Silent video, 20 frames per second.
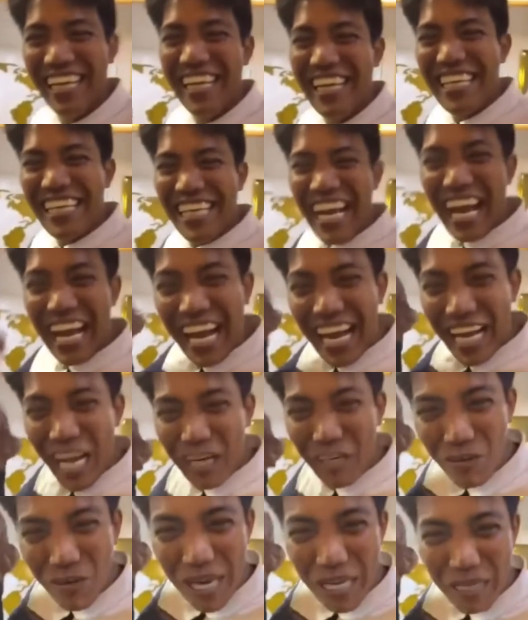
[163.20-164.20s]
Yang
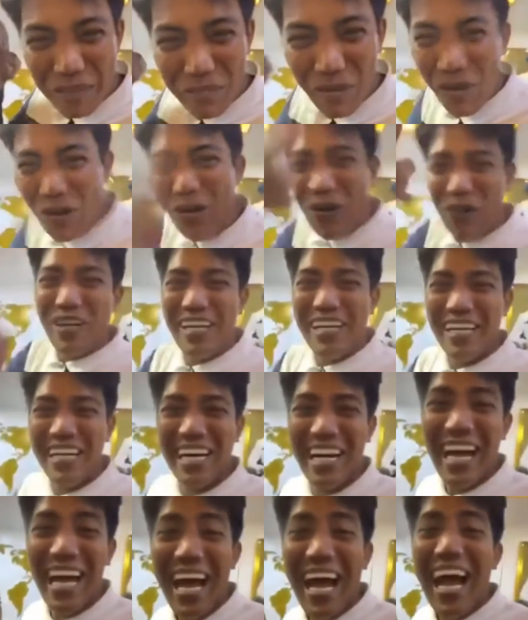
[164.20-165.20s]
kagaguhan mo,
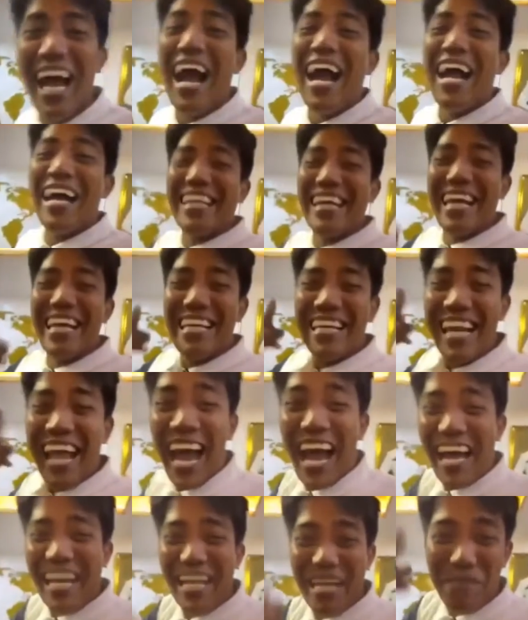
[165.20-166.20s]
ang
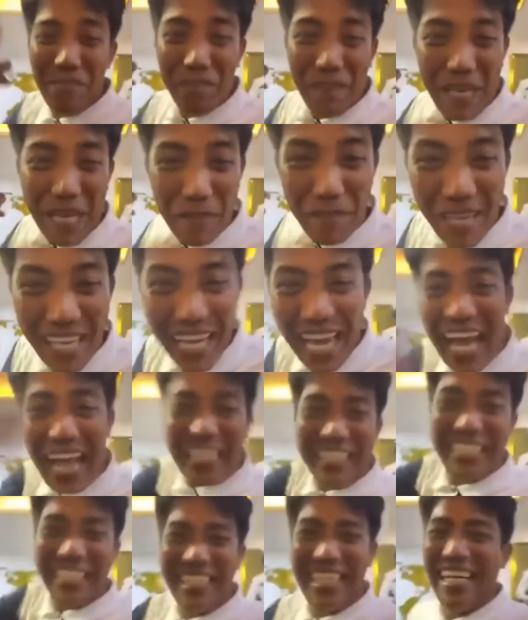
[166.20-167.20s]
kailangan ng Pilipinas.